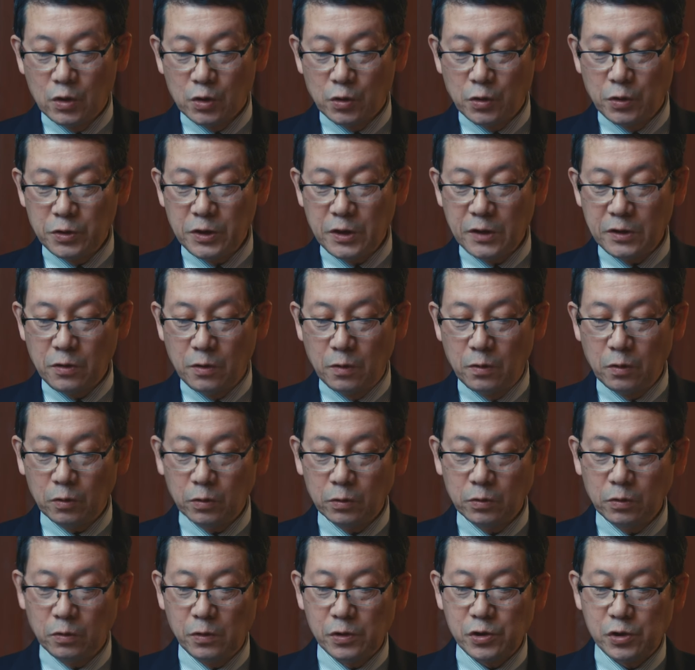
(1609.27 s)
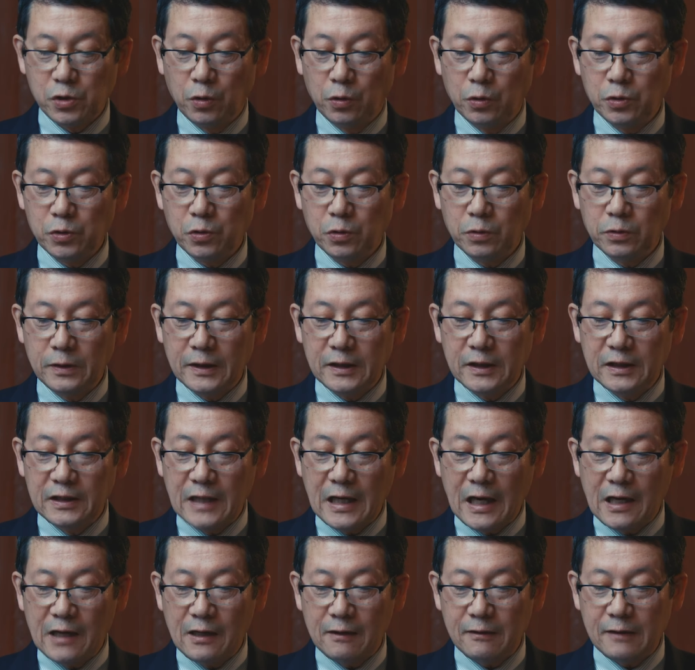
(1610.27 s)
そしてそのことを象徴的
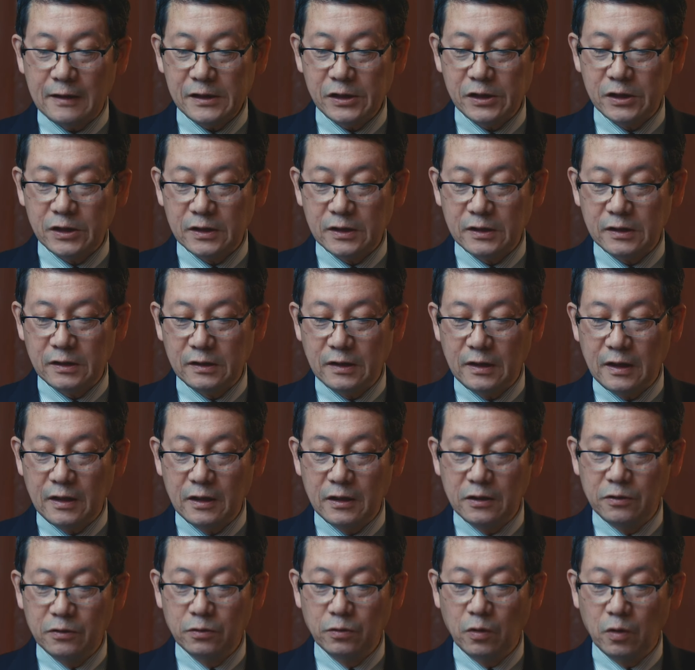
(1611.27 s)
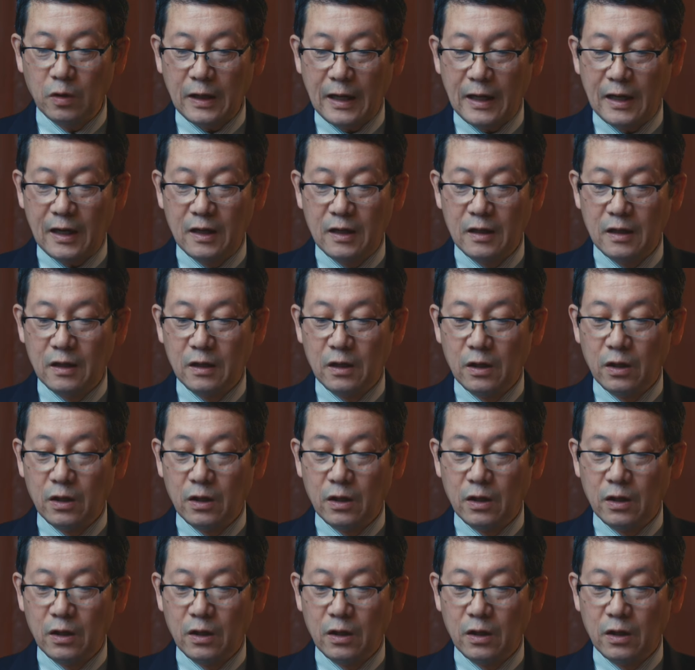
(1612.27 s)
に表しているのが、